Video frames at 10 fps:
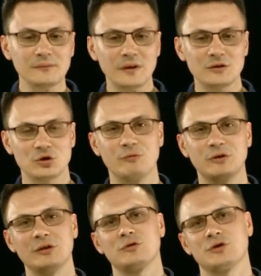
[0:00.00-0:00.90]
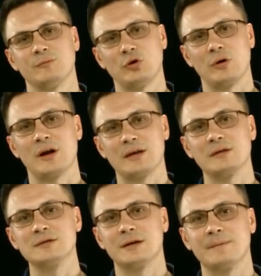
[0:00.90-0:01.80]
чтобы ты тоже мной
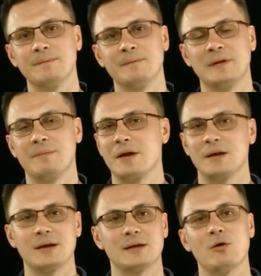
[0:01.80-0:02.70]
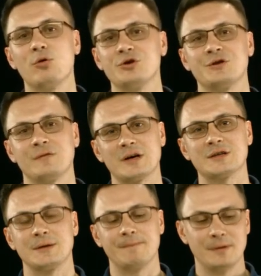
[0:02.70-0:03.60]
гордился. Для меня это очень
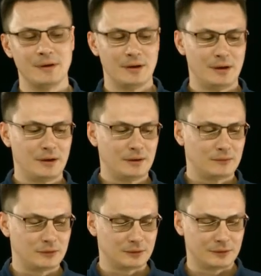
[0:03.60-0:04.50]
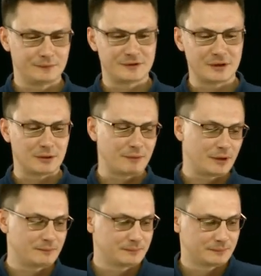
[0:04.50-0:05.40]
важно. Вот. В целом я
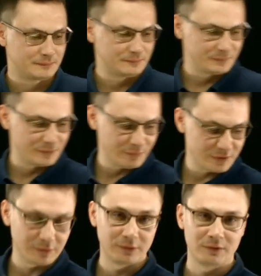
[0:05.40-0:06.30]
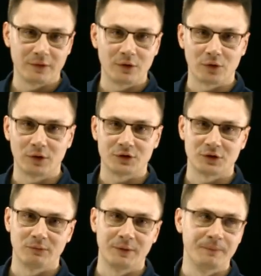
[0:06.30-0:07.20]
записываю этот видеоролик, чтобы,